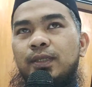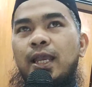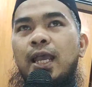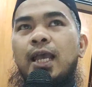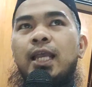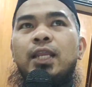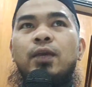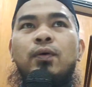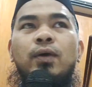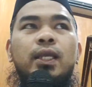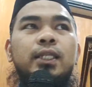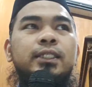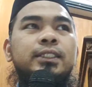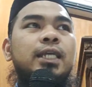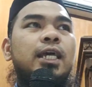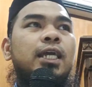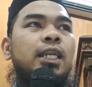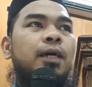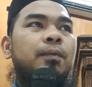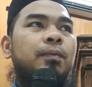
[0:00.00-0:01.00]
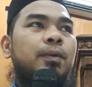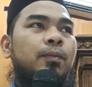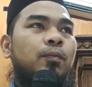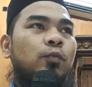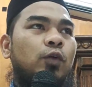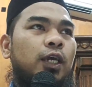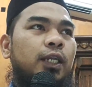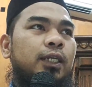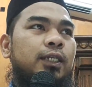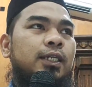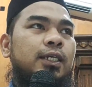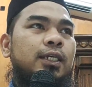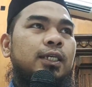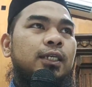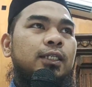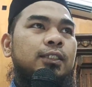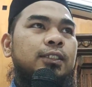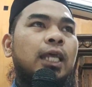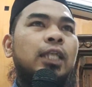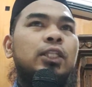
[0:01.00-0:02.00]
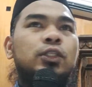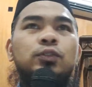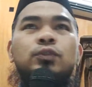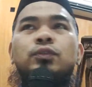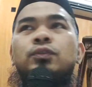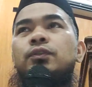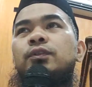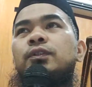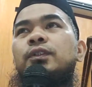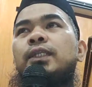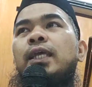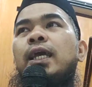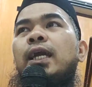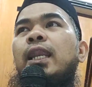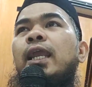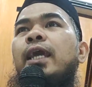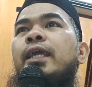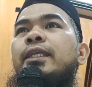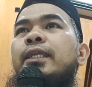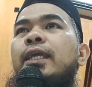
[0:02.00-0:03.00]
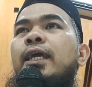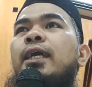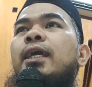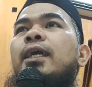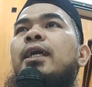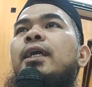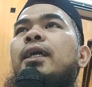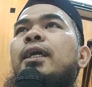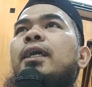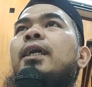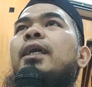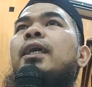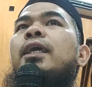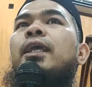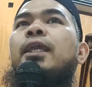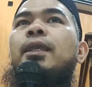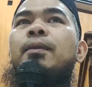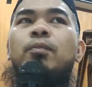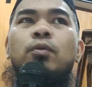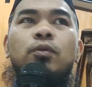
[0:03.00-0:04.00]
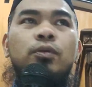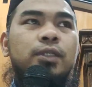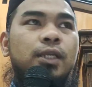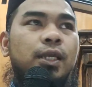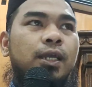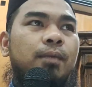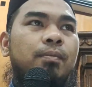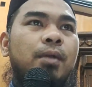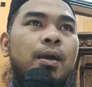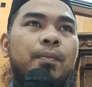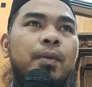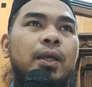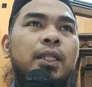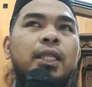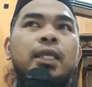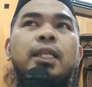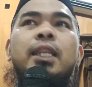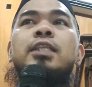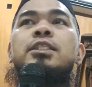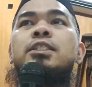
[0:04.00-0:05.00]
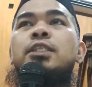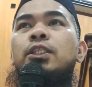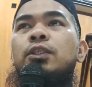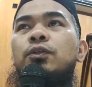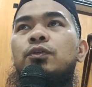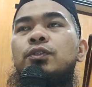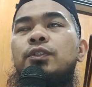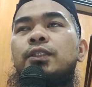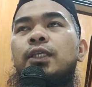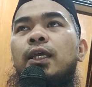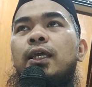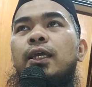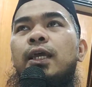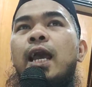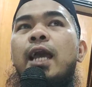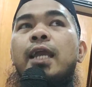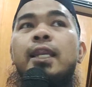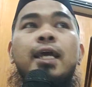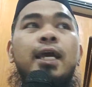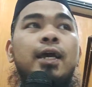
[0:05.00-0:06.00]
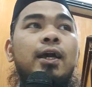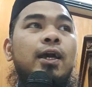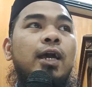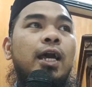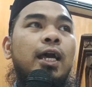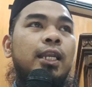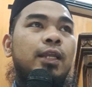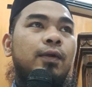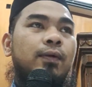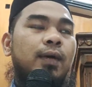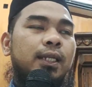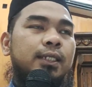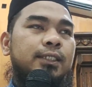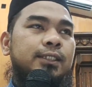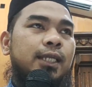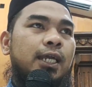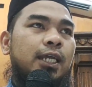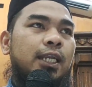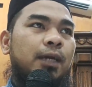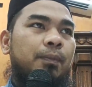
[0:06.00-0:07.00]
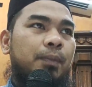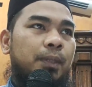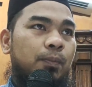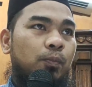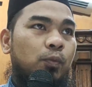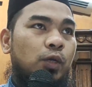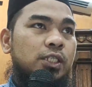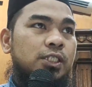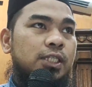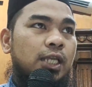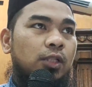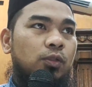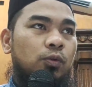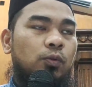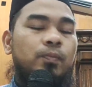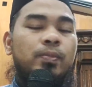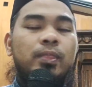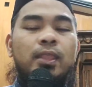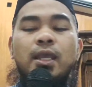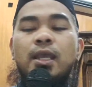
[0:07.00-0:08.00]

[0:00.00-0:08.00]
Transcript: ahli warisnya anak perempuan satu yang lainnya ibunya bapaknya dan seterusnya ada ahli warisnya anak perempuan satu